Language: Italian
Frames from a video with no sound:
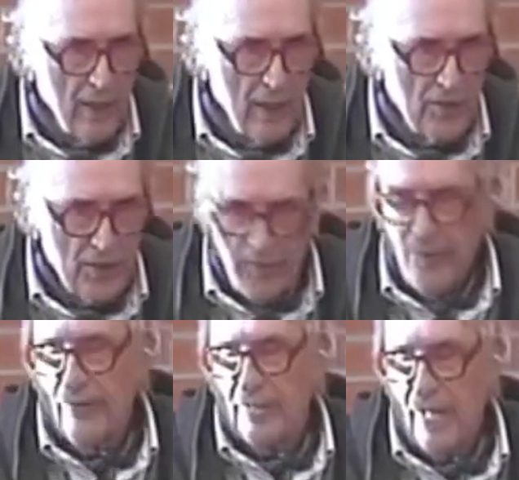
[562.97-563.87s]
che,
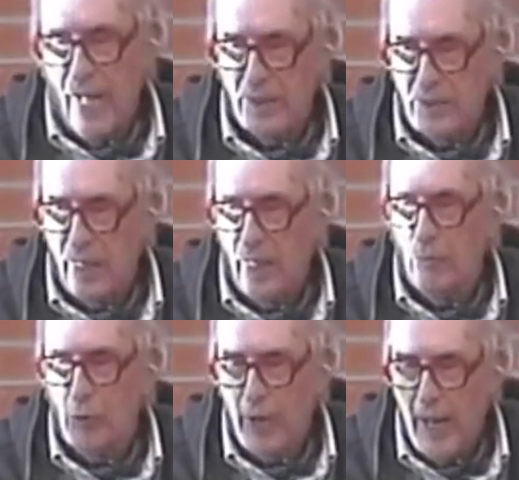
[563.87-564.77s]
scriveva testi e
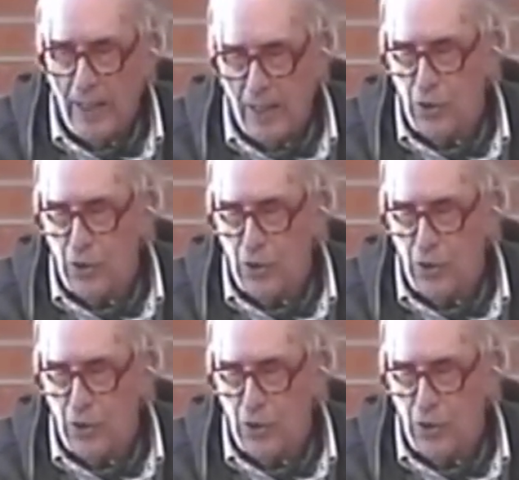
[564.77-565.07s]
Bonelli